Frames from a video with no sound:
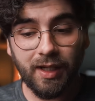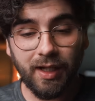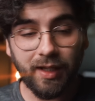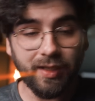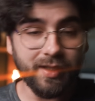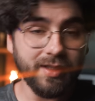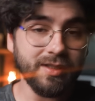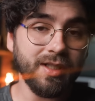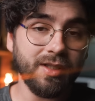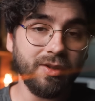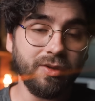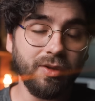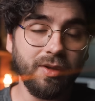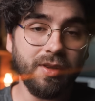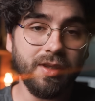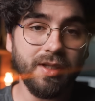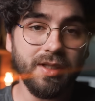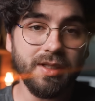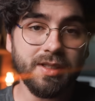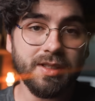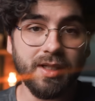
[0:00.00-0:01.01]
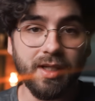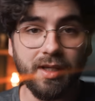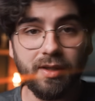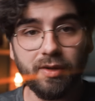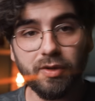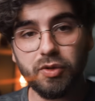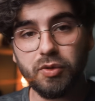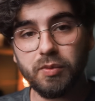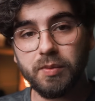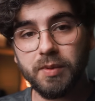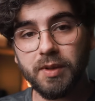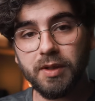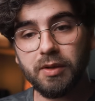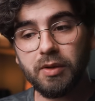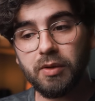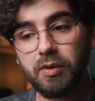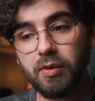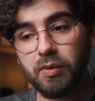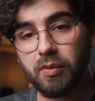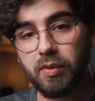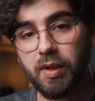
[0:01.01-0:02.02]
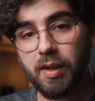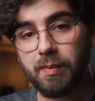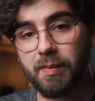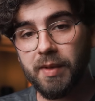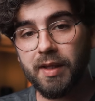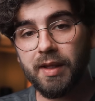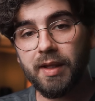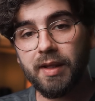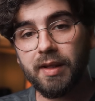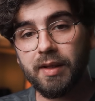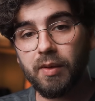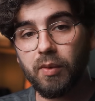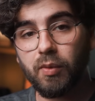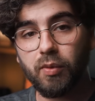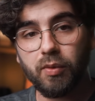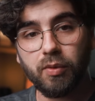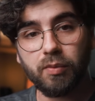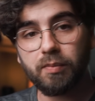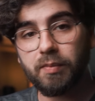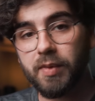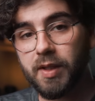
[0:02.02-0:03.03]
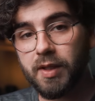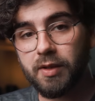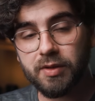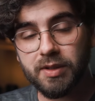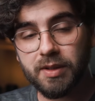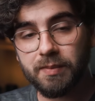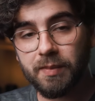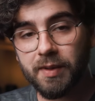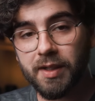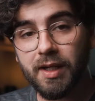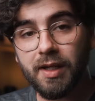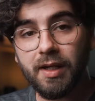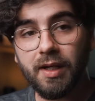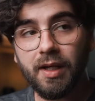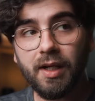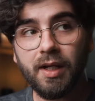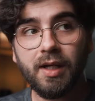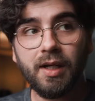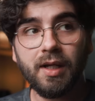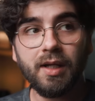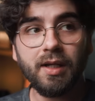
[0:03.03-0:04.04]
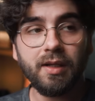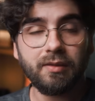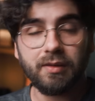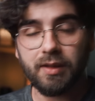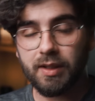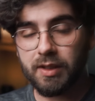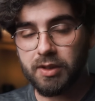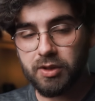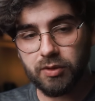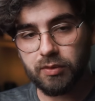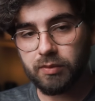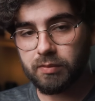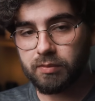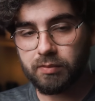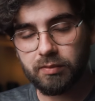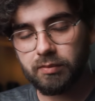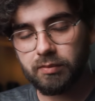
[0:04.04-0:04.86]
Y desde entonces he ido subiendo una media de un vídeo semanal. De hecho,